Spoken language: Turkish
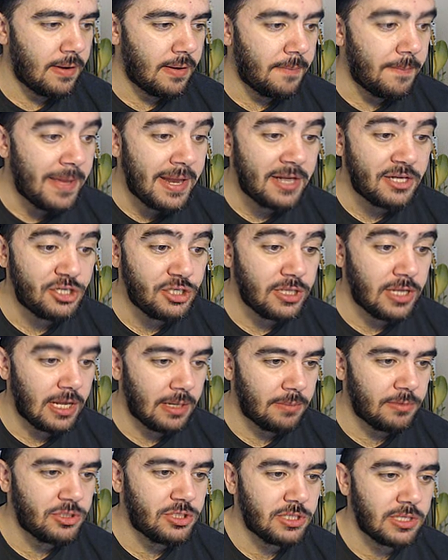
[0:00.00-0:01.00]
Meneş'i de
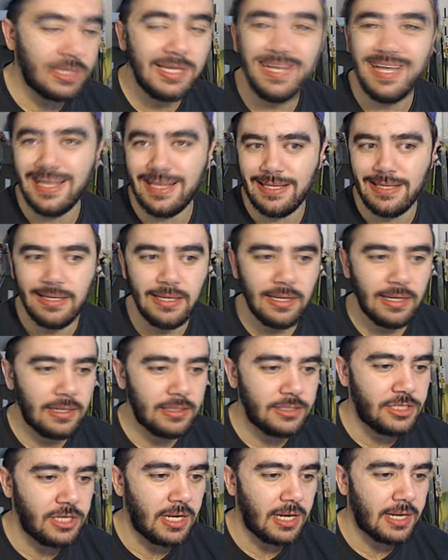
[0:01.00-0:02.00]
almıştık. Yet,
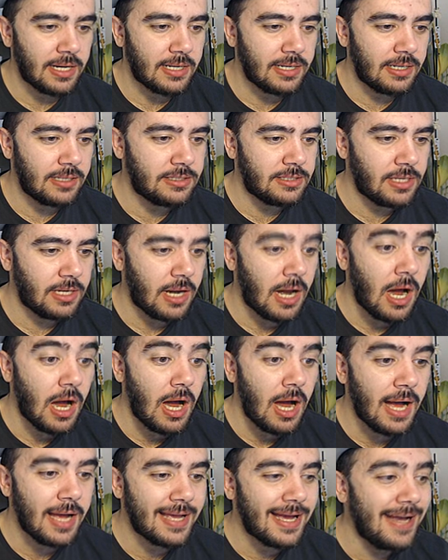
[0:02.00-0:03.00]
e, şey arkadaşlar.
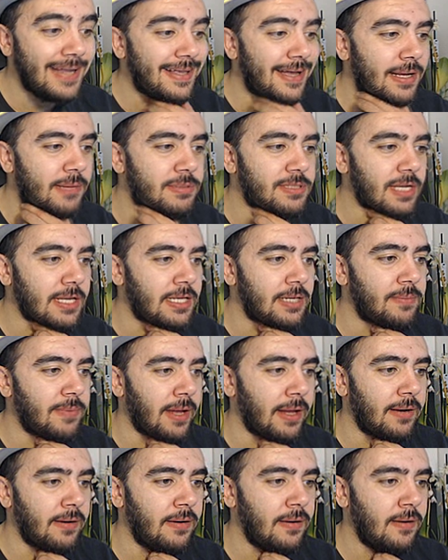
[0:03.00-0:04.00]
Aa Gaytan'ı bir satayım
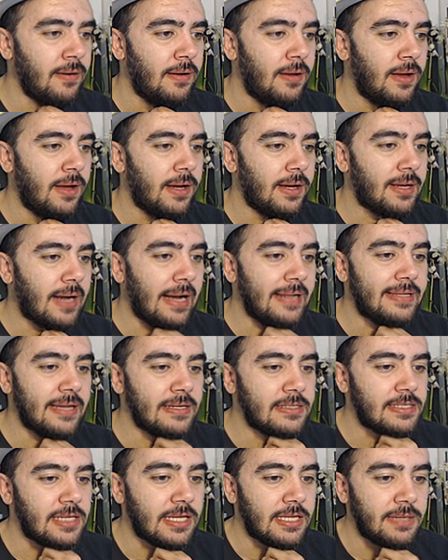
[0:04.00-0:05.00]
lan.
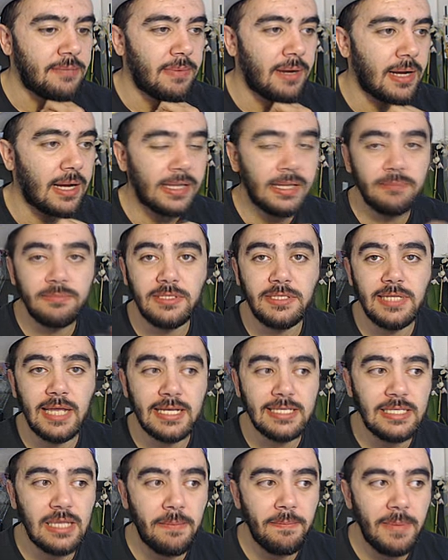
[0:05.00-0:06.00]
Gaytan'ı satayım bak adam
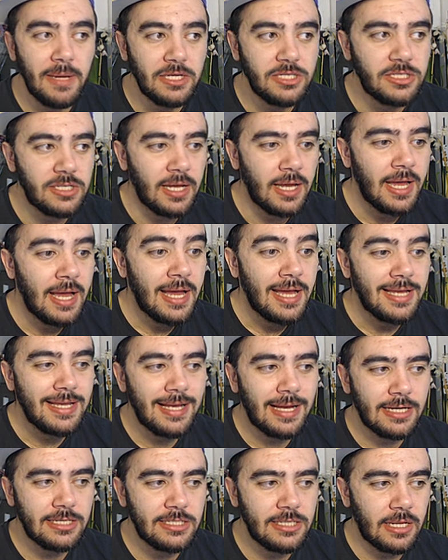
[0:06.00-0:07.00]
85'ti.
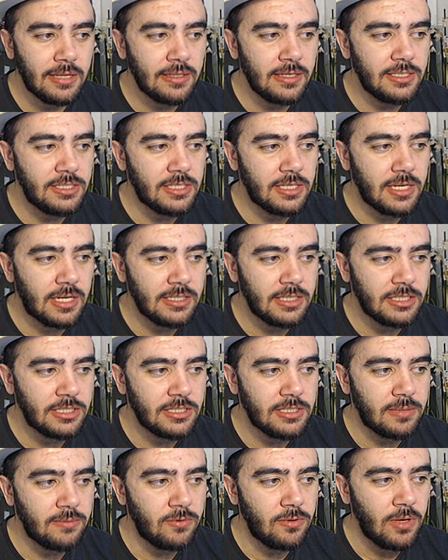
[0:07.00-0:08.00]
Yaşlandığı için kaç
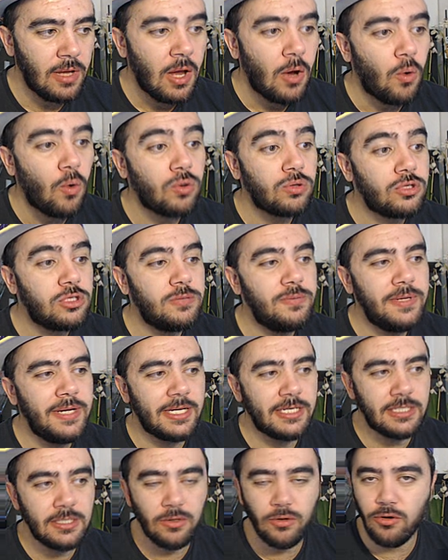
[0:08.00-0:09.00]
yaşında bu? 31
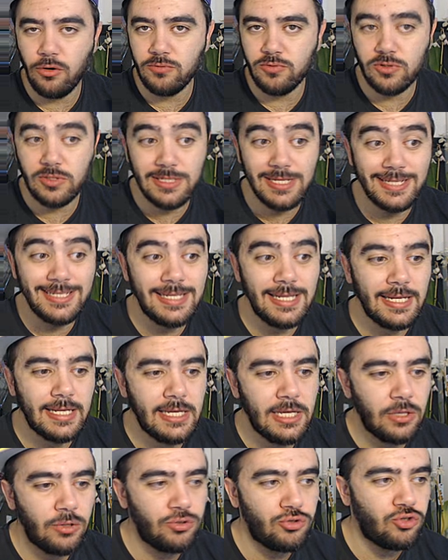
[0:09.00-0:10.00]
yaşında görüyor musun?
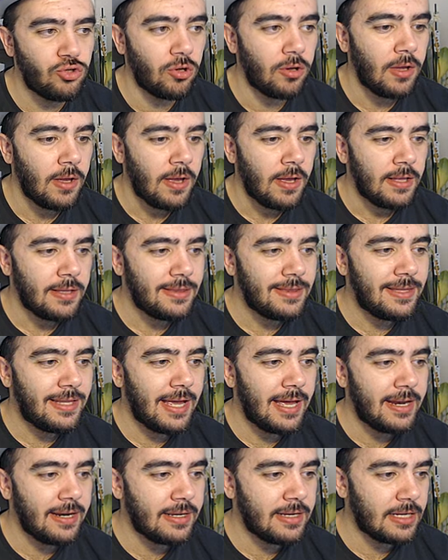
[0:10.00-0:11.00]
82'ye düştü.
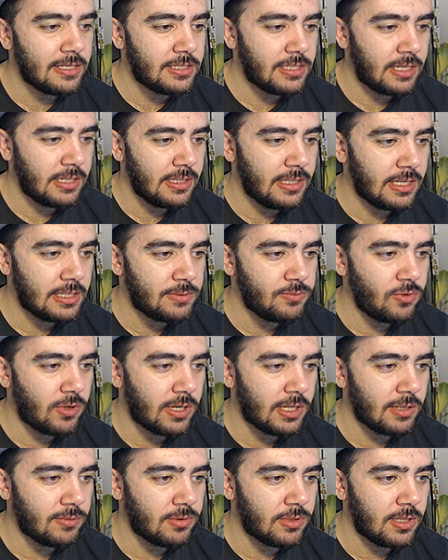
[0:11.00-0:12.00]
Değerin kaç lan? Yazmıyor
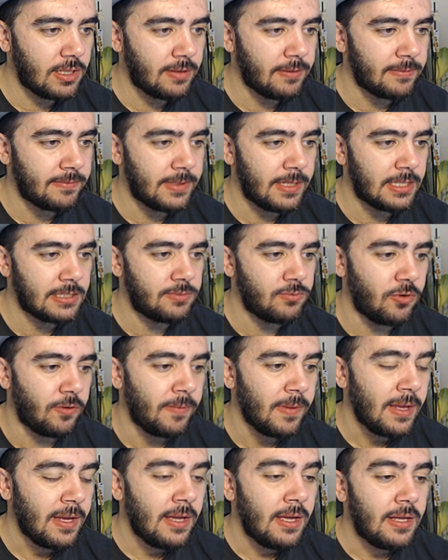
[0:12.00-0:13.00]
herhalde burada değil mi? Yazmıyor.
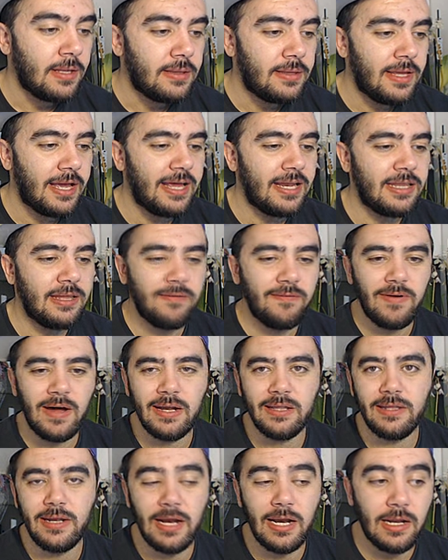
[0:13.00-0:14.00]
Değeri de
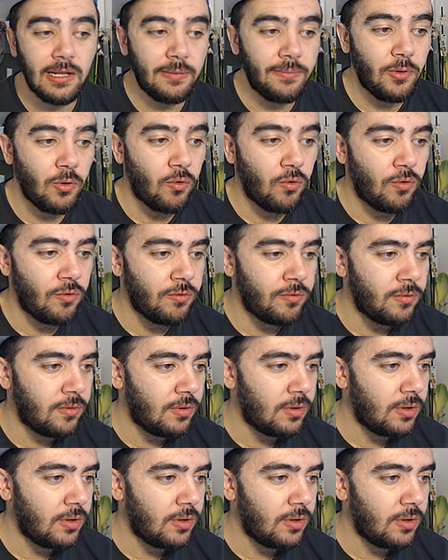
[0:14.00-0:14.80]
vardır herhalde bir 10 e,